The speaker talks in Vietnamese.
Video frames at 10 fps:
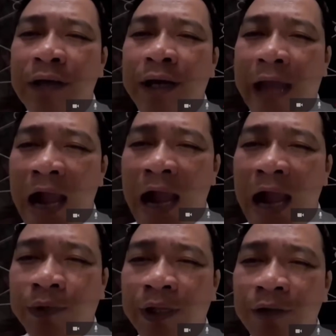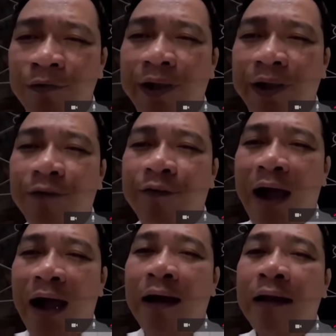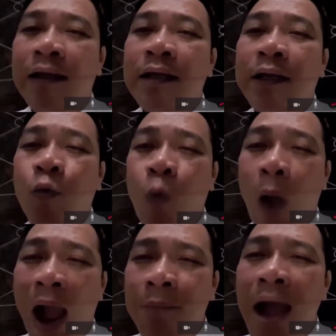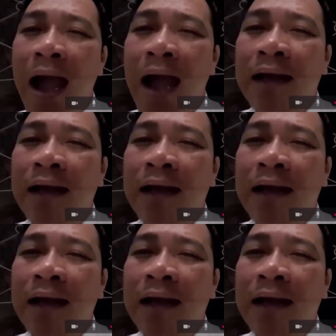để học tiếng Việt và quảng bá